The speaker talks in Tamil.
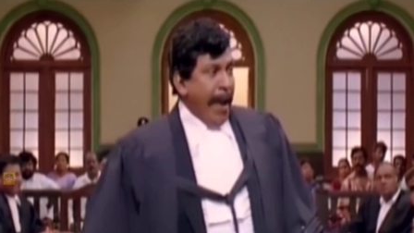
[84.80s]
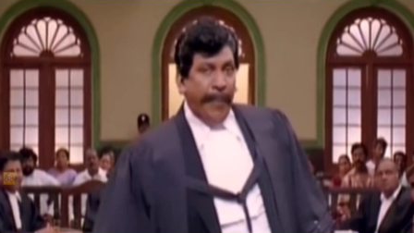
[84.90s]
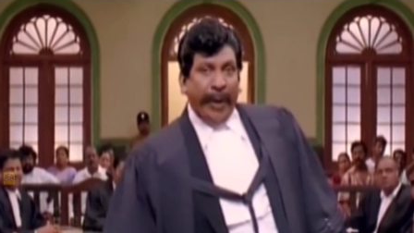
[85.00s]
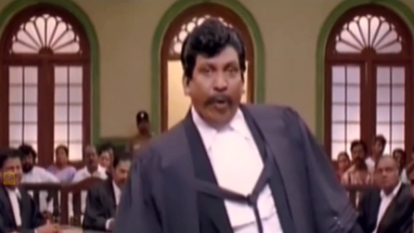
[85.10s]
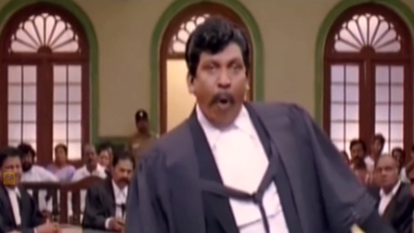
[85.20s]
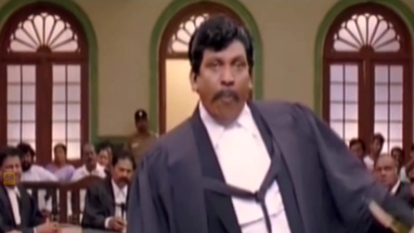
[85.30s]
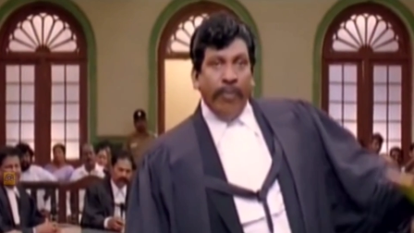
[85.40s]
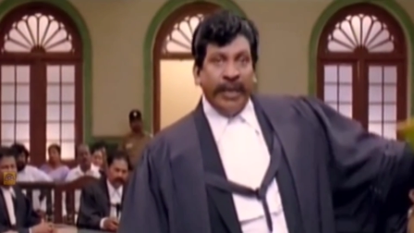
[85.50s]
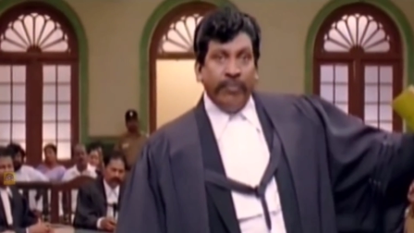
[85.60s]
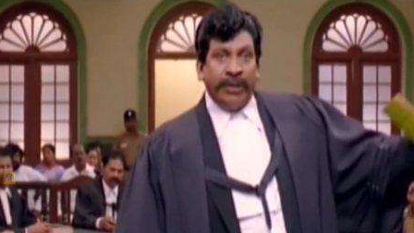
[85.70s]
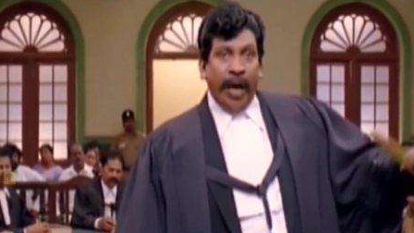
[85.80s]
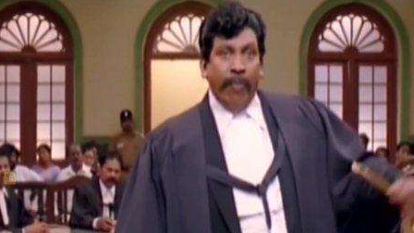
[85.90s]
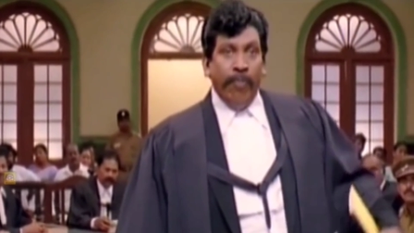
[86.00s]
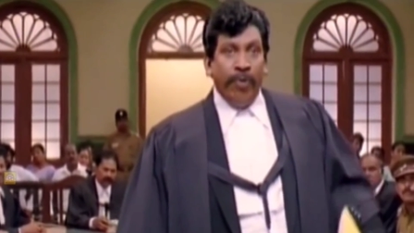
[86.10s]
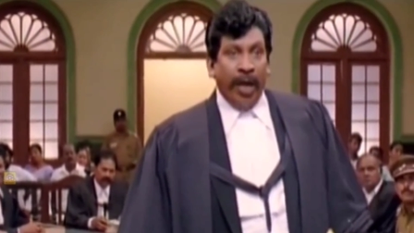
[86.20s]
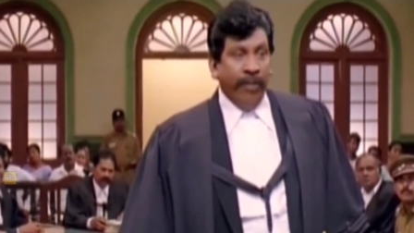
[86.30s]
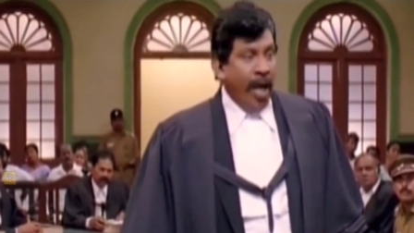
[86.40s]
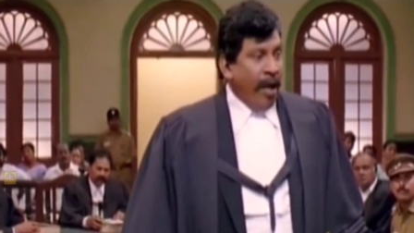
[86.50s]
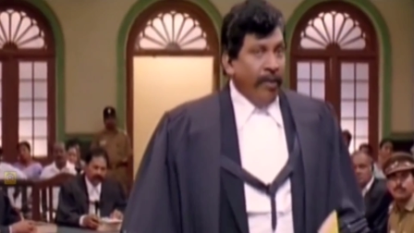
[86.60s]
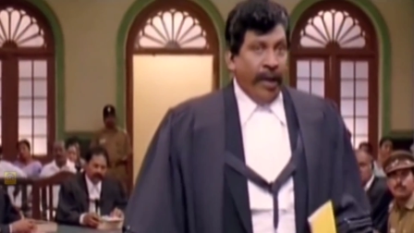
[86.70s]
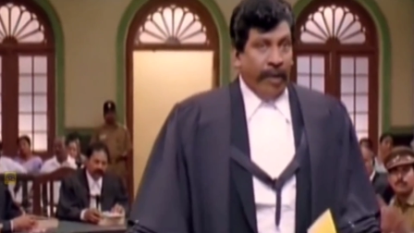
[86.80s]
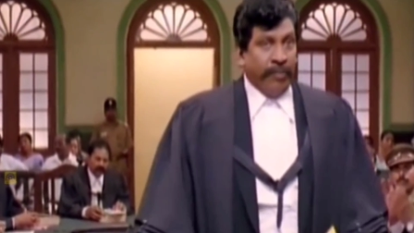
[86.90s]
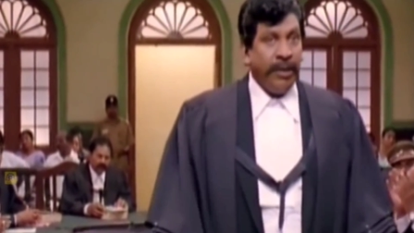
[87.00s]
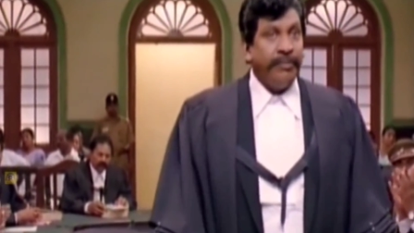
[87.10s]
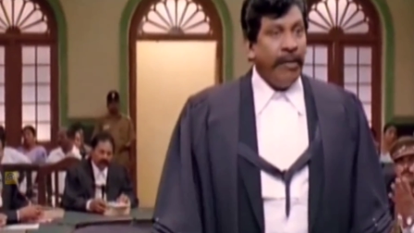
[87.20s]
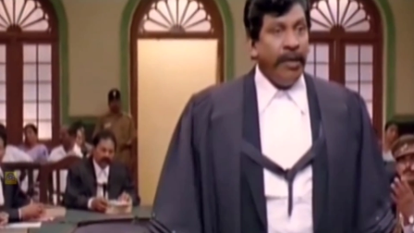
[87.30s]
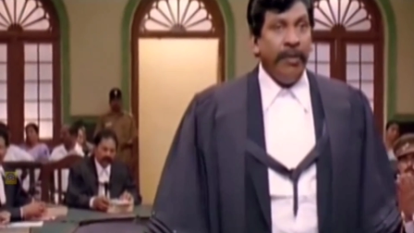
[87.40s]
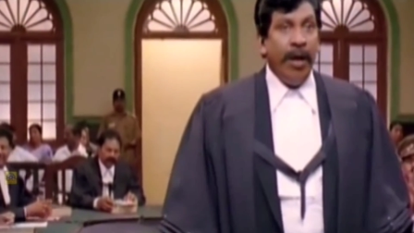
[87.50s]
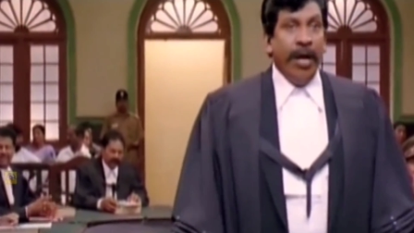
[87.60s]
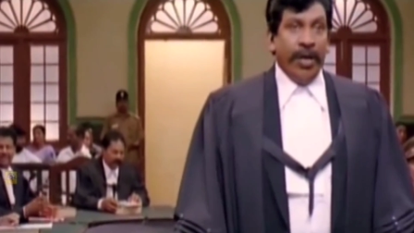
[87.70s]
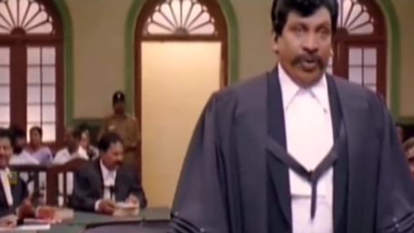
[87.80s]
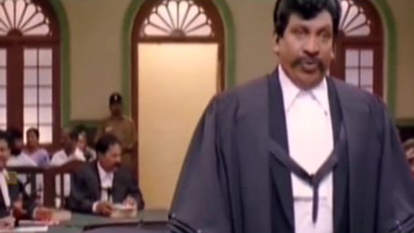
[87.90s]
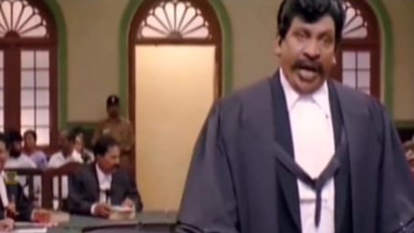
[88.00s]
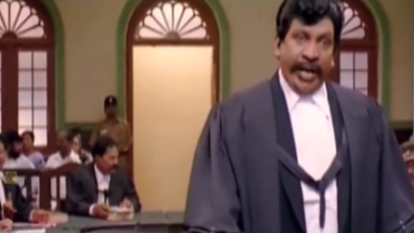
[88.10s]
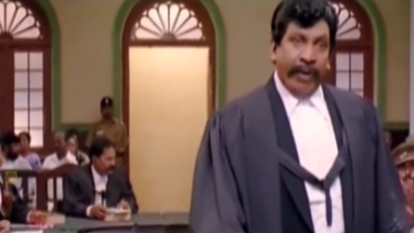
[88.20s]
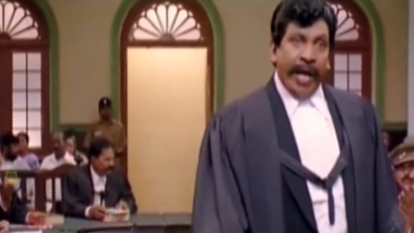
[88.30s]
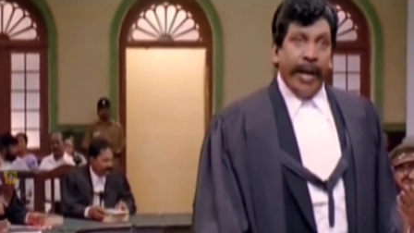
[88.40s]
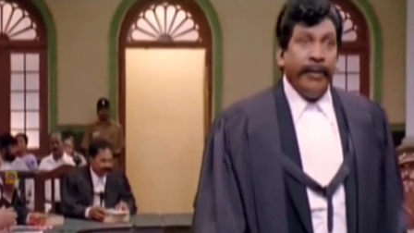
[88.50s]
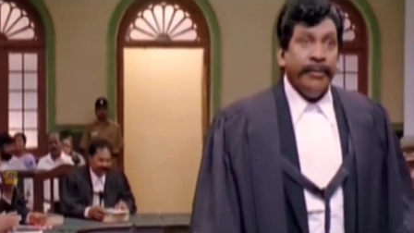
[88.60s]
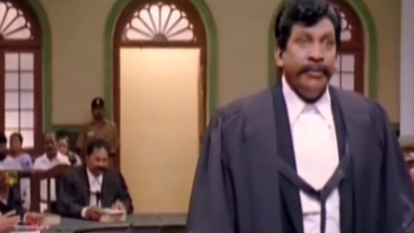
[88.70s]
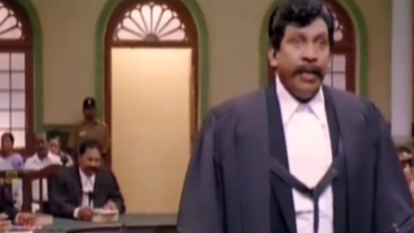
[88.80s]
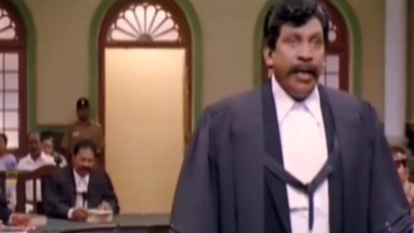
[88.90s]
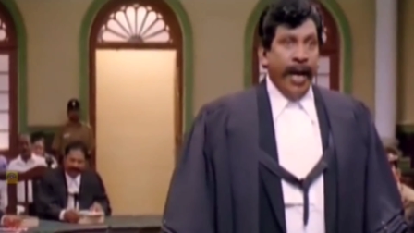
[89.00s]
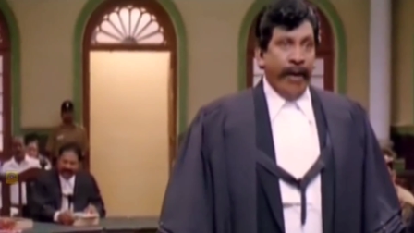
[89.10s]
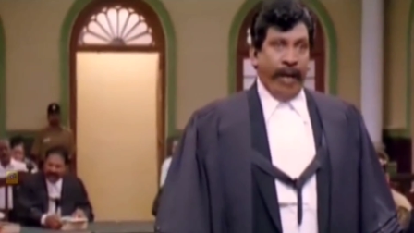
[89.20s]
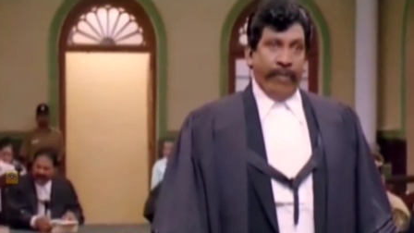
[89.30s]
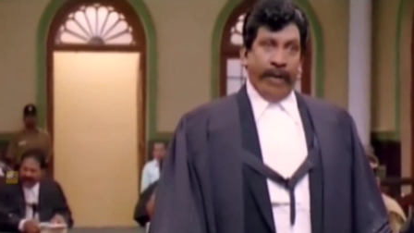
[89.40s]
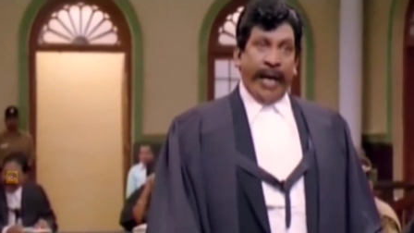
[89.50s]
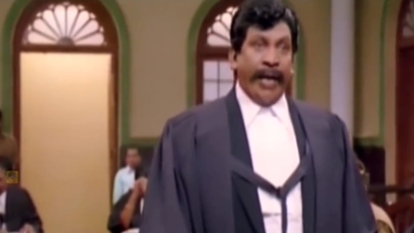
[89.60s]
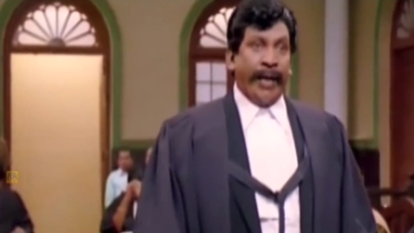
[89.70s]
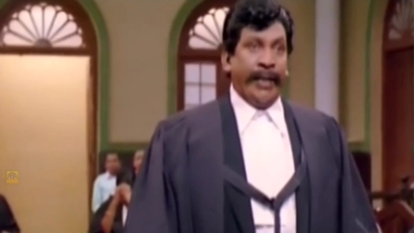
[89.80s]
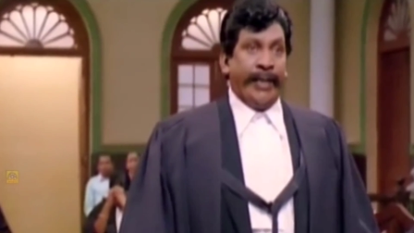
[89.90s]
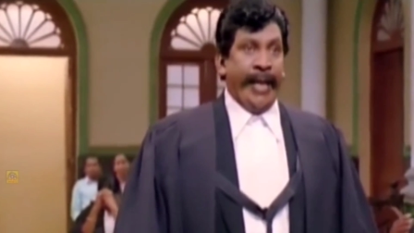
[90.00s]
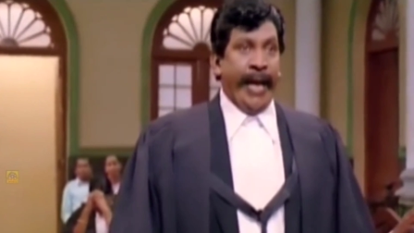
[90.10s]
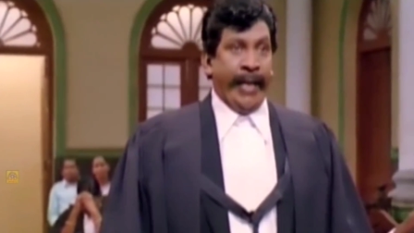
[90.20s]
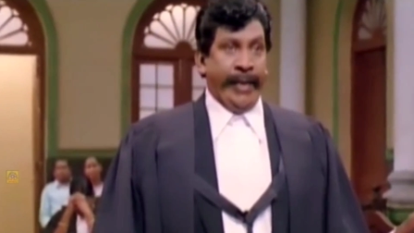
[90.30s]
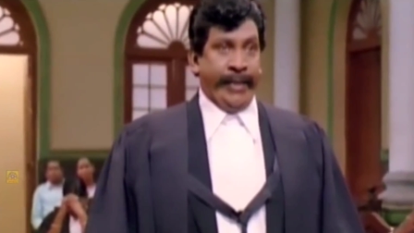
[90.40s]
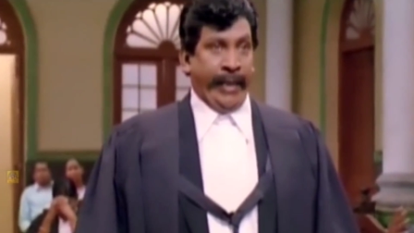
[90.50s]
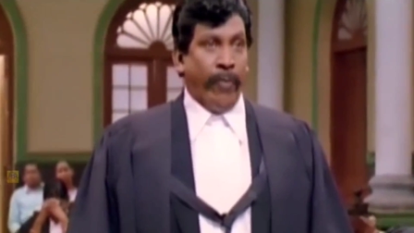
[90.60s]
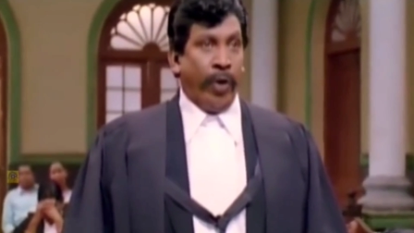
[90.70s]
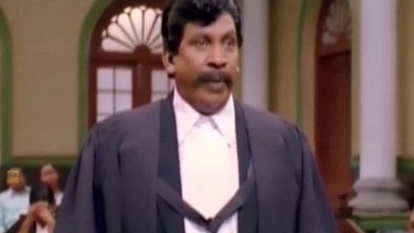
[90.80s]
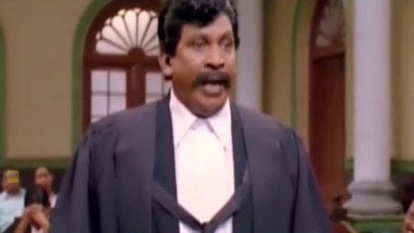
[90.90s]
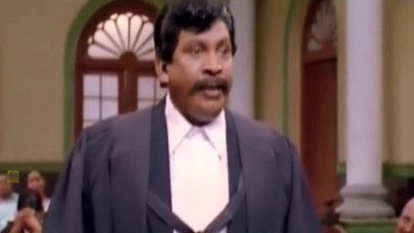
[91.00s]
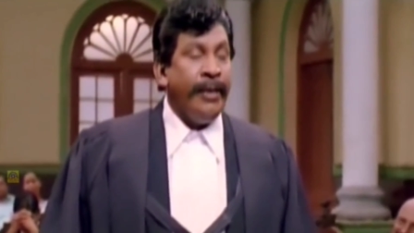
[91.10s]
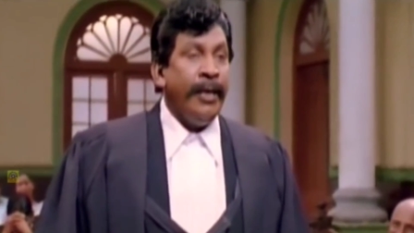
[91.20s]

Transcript: இபிகோ முன்னூற்றி சாரி இவரான தங்களுக்கு தெரியாத சட்டம் ஒன்றும் இல்லை